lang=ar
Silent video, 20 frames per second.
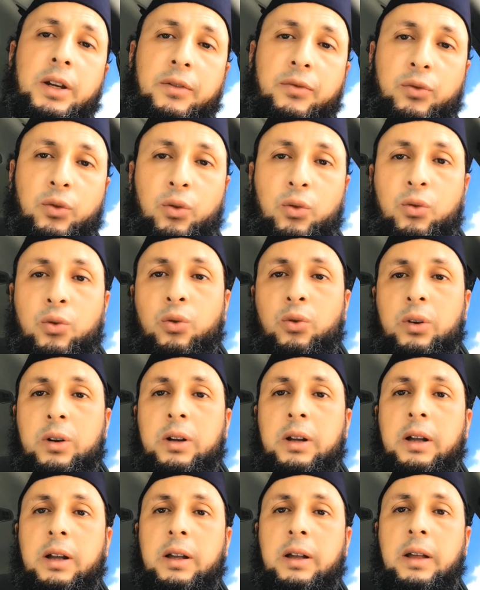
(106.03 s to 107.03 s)
يفوق
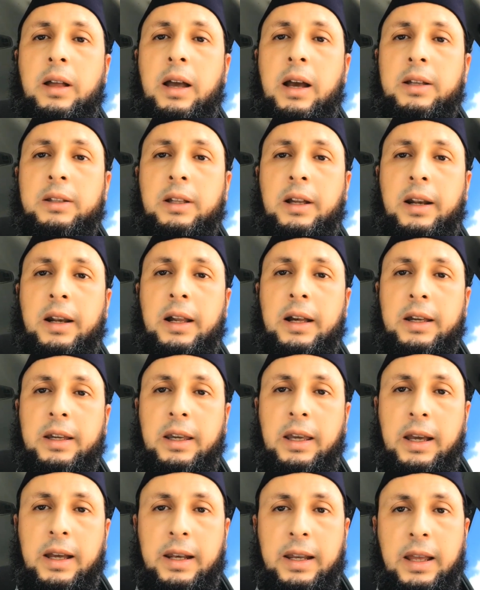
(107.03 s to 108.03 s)
هذا
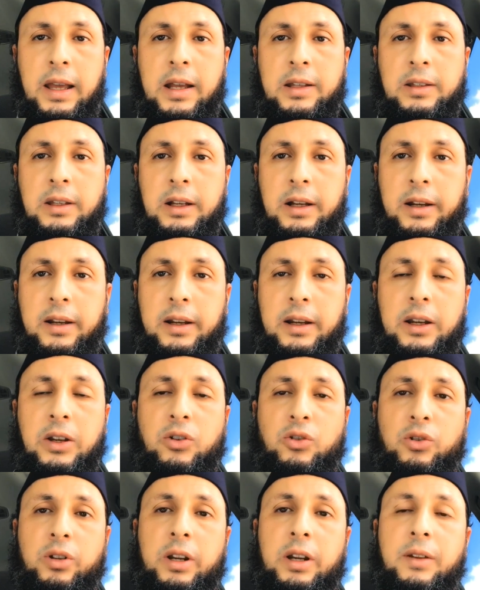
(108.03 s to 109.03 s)
الراقي العادي الراقي
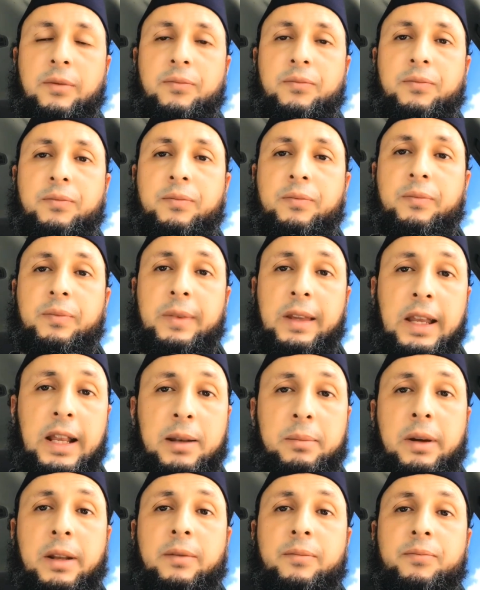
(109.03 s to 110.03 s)
الشرعي
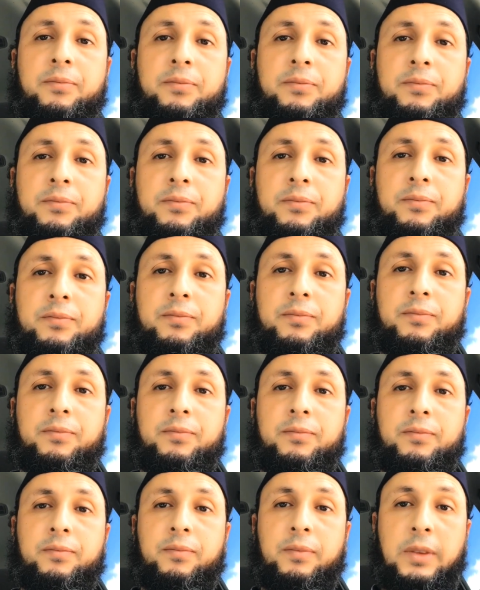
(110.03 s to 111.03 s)
علما
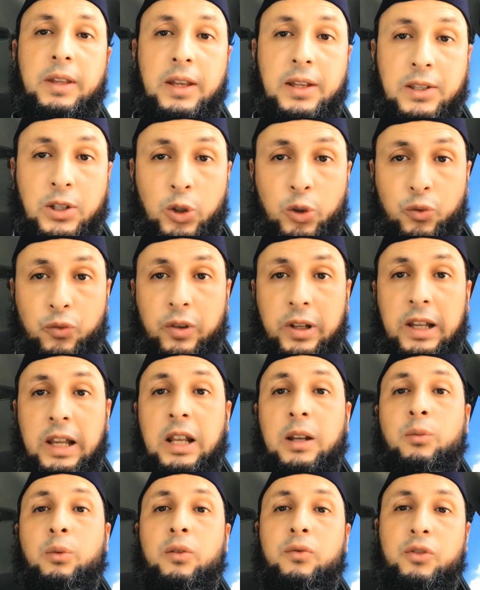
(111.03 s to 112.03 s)
يزيد في
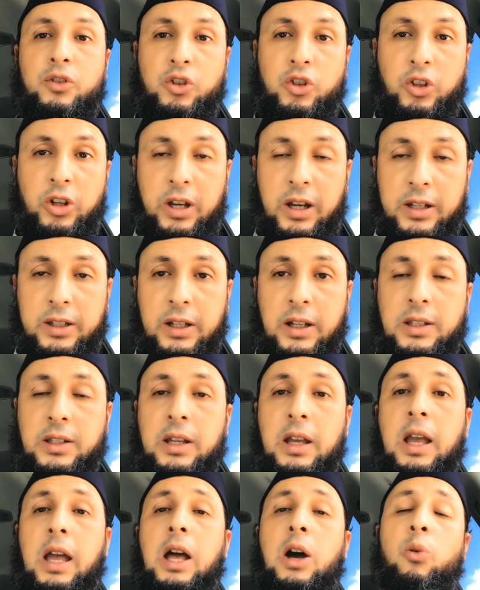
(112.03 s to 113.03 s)
العلم وفي الاجتهادات
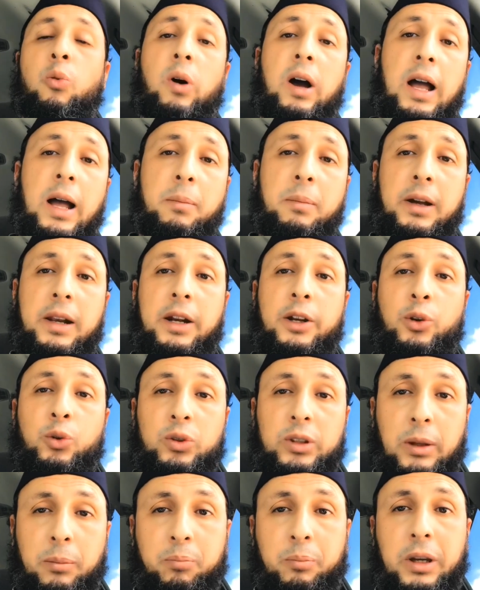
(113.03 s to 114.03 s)
وعملا
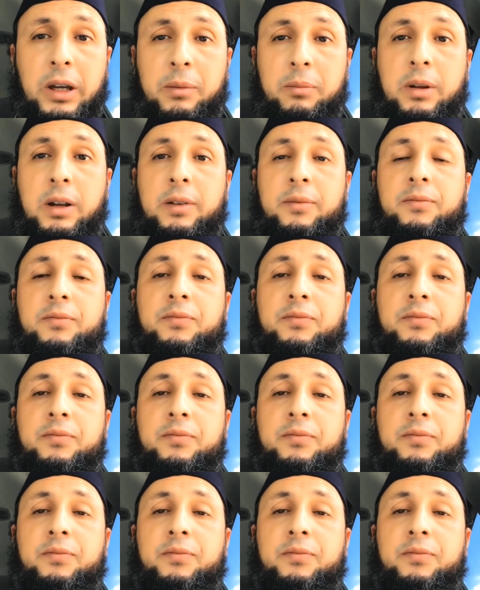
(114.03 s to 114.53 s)
يطبق ما